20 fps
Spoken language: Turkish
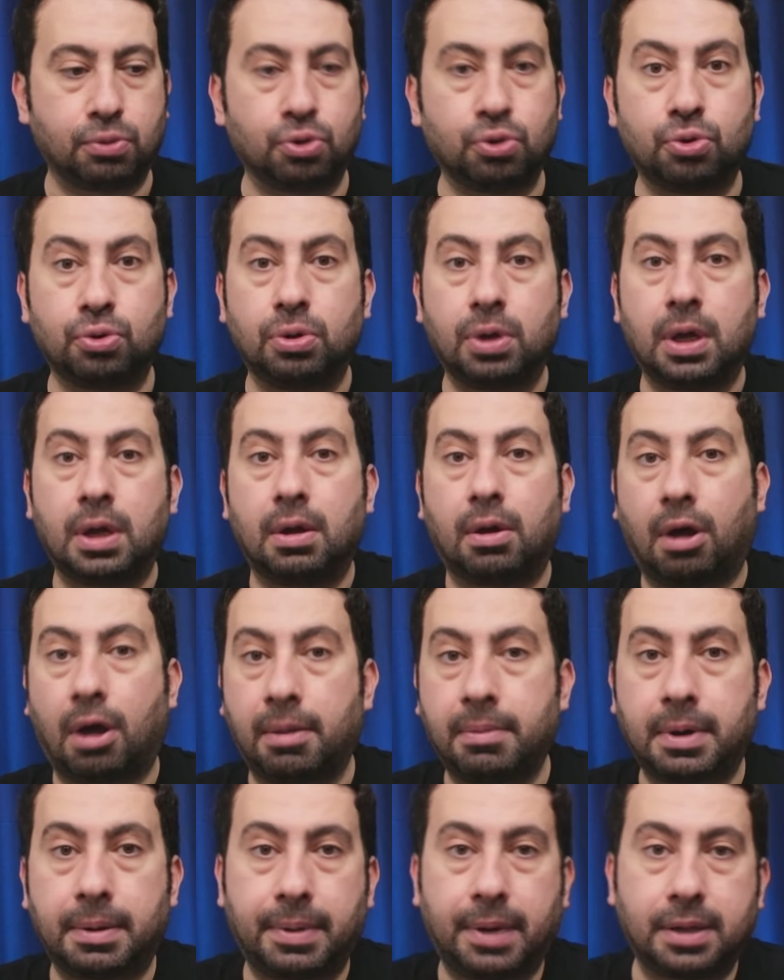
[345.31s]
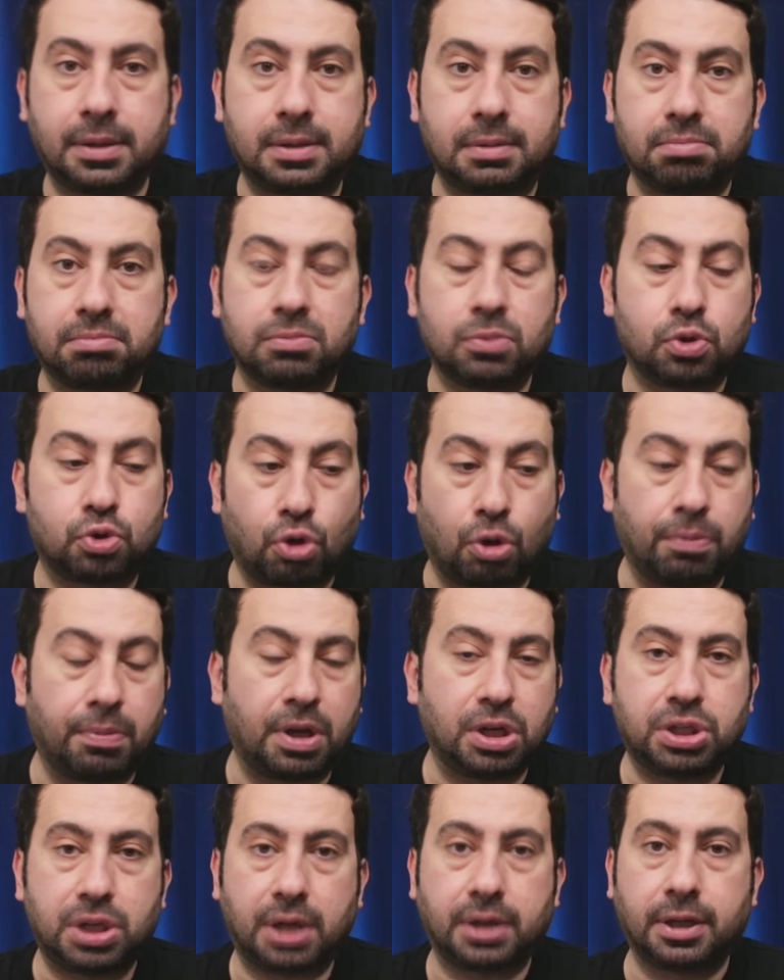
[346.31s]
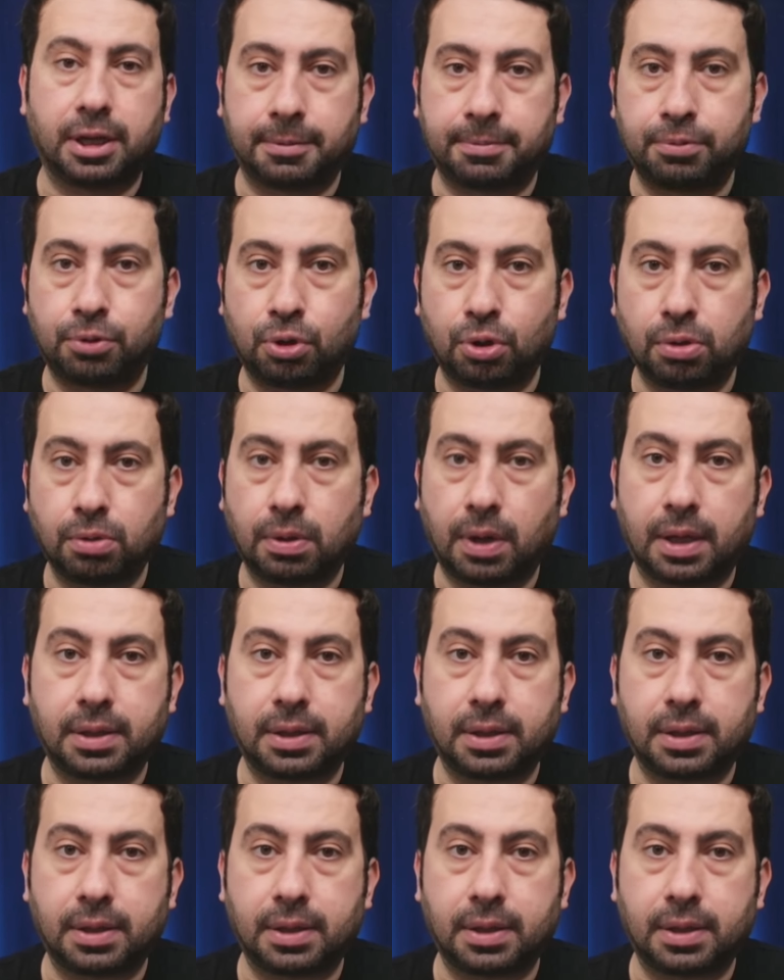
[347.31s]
Bunu Amrabat son maçlarda yapıyor.